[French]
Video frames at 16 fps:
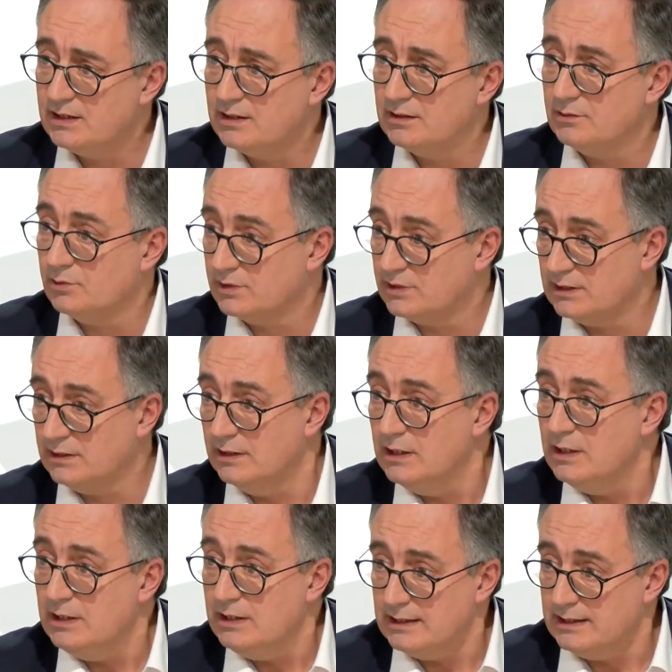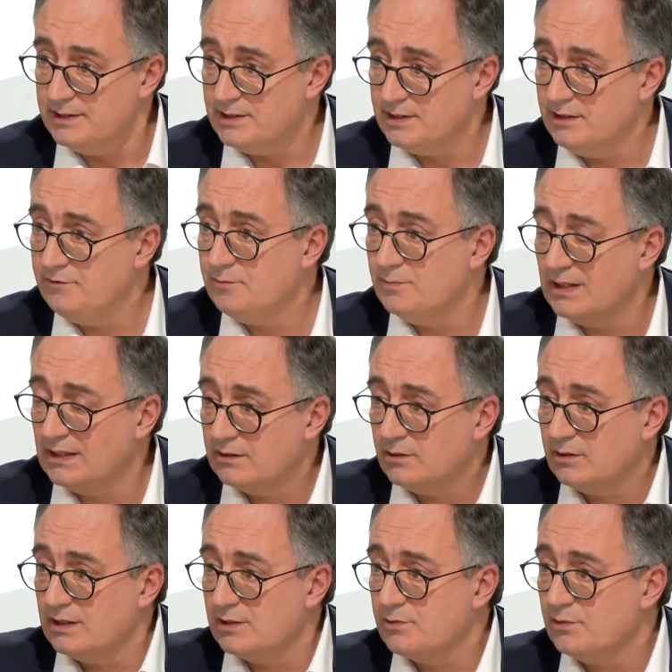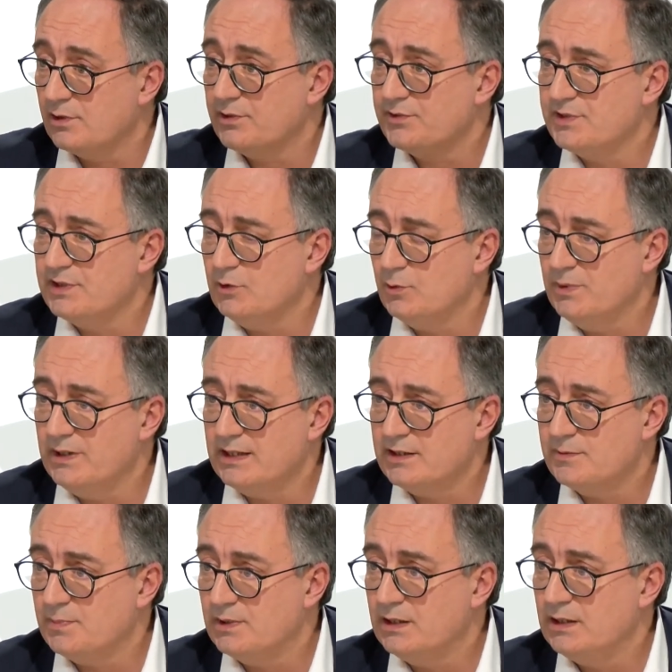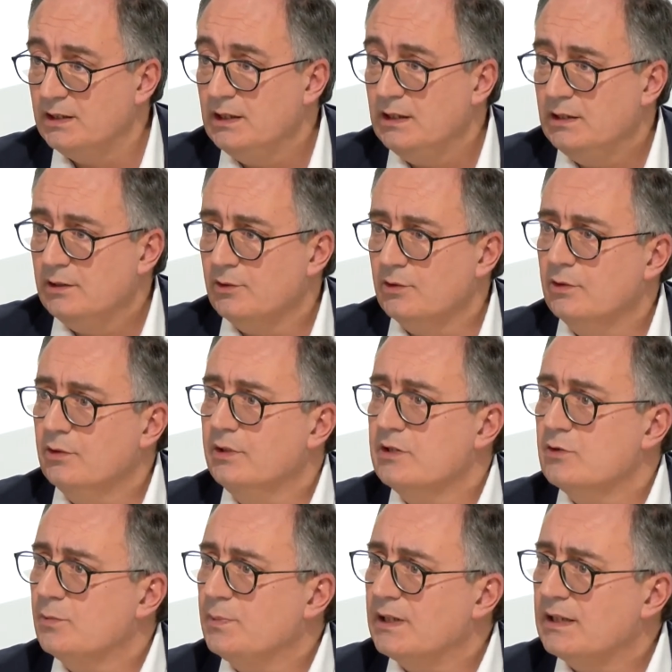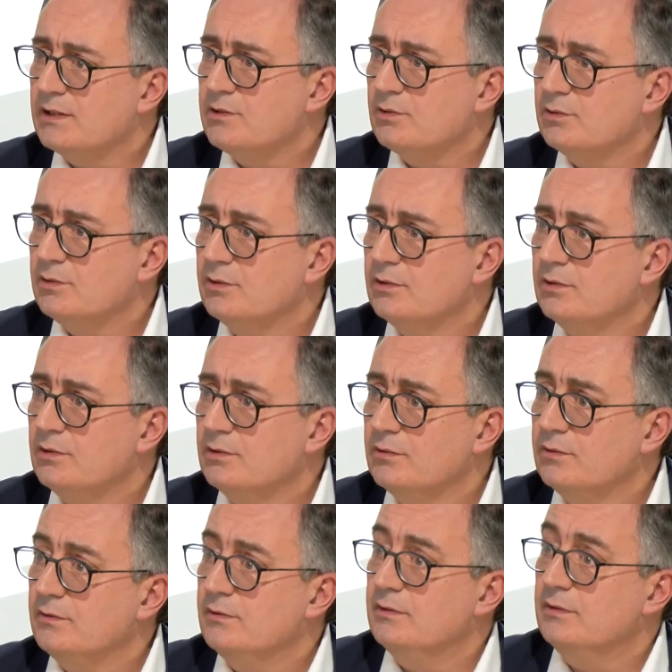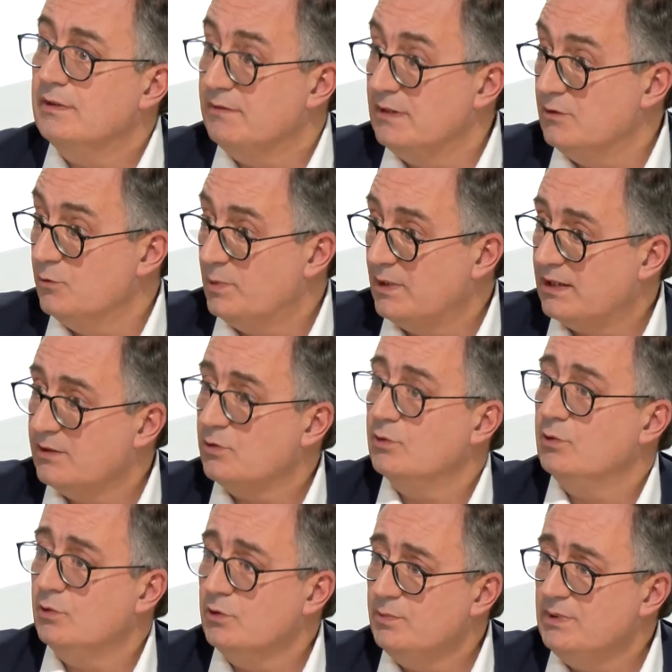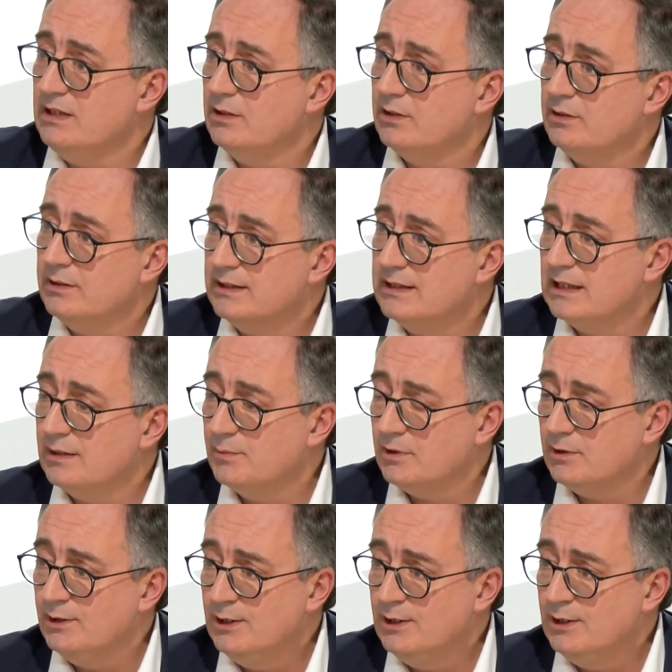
Hein. Donc les, CIF, maintenant l'assurance IOBSP, les euh, opérations de, des opérations de haut de bilan Tout également.